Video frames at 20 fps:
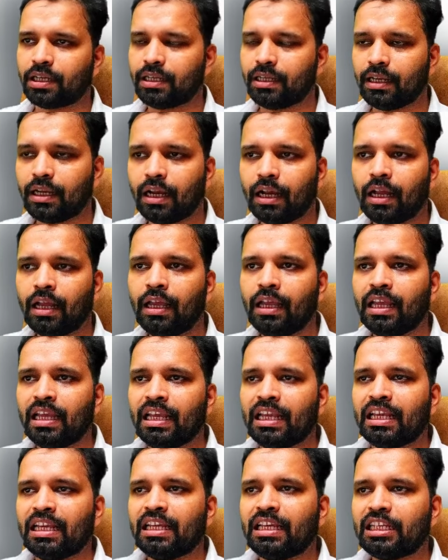जाइएगा
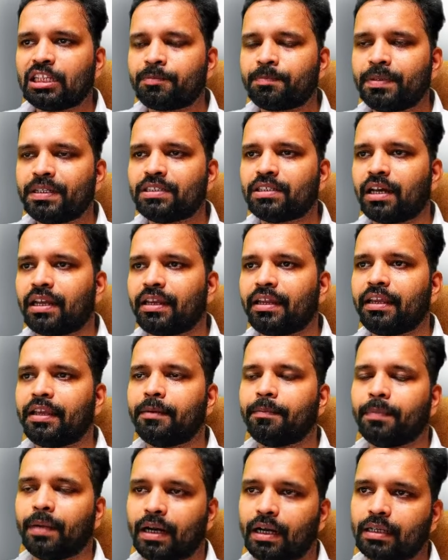इस पे जाने के
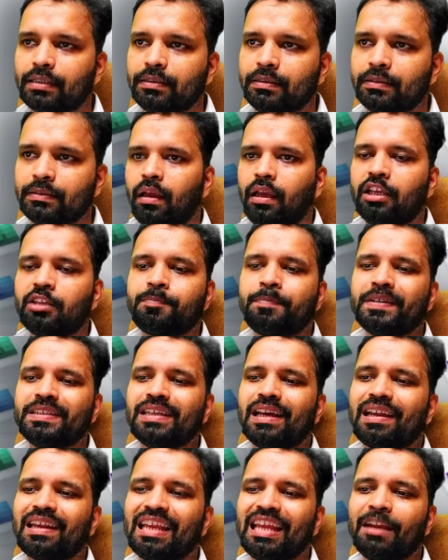बाद इस पे
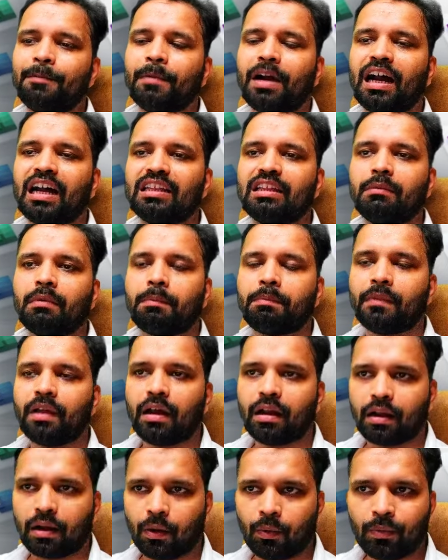जाने के बाद आप अपना
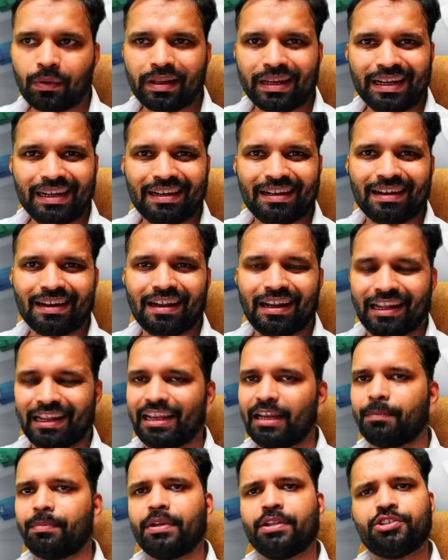अकाउंट क्रिएट कर
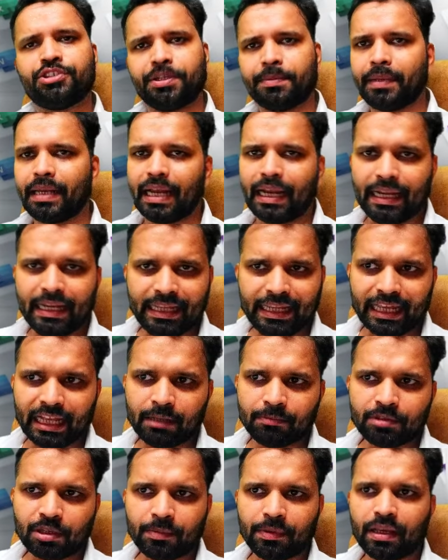लेंगे अपनी आई डी की
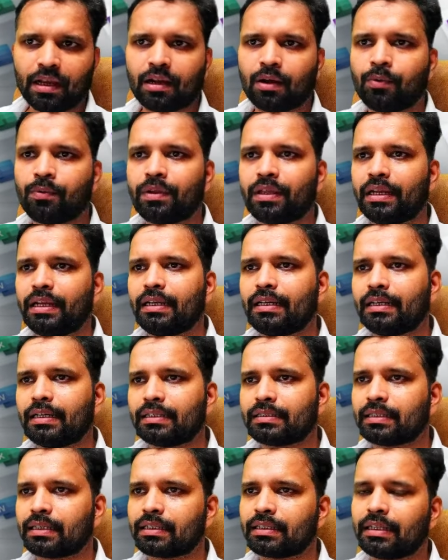हेल्प से भी अकाउंट क्रिएट
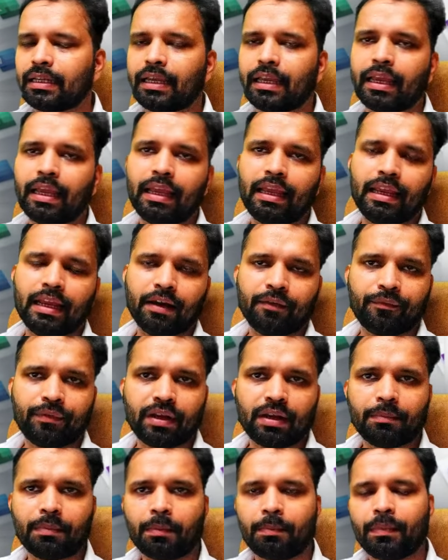कर सकते हैं या
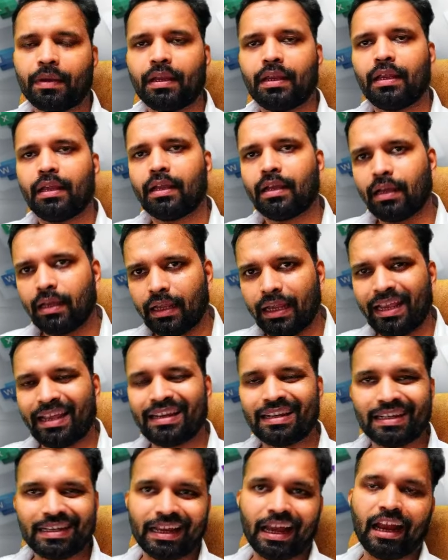फिर आप अपनी एक
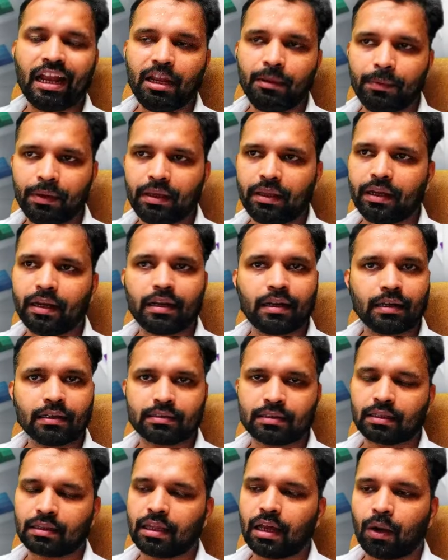नई आईडी भी क्रिएट कर
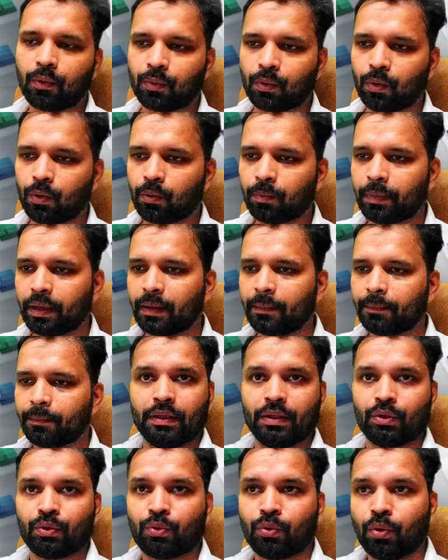सकते हैं आउटलुक पे
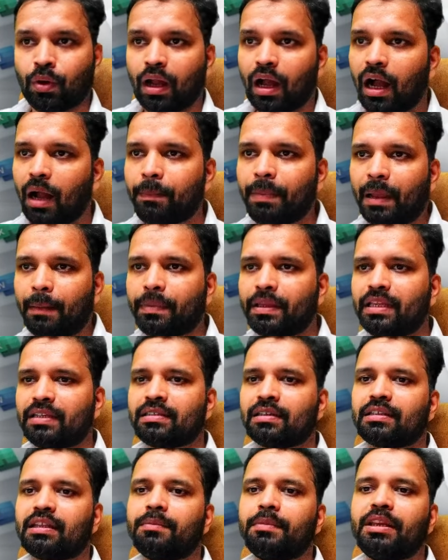तो आप यहाँ पे देख
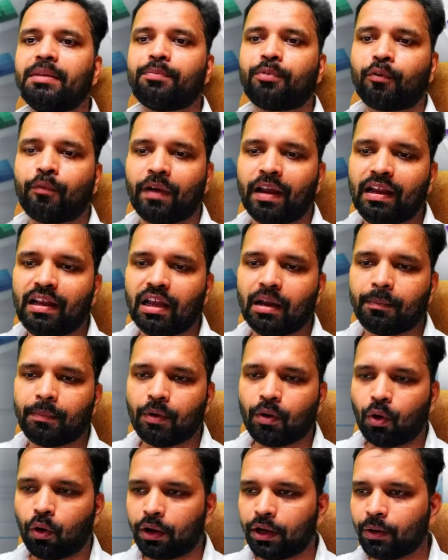सकते हैं मेरी प्रोफाइल यहाँ पे
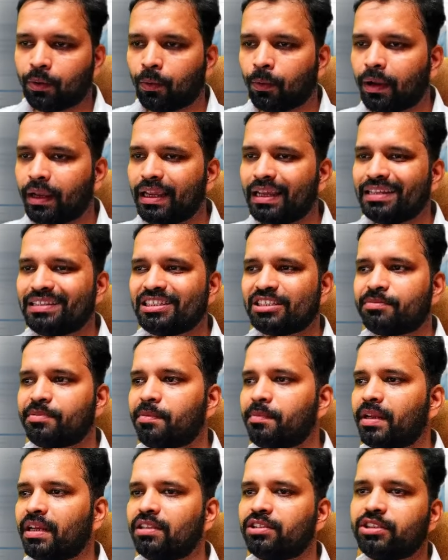लॉगिन हो गई है जिस भी
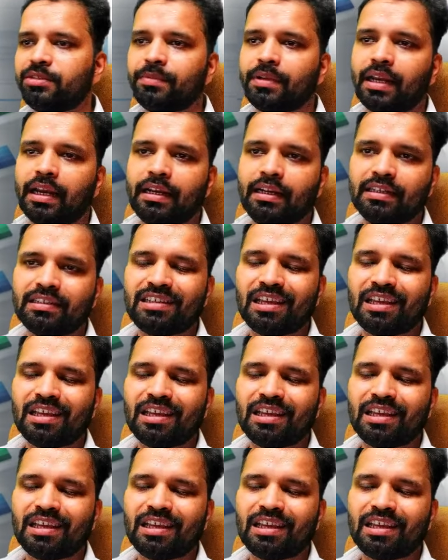मैंने जी मेल आई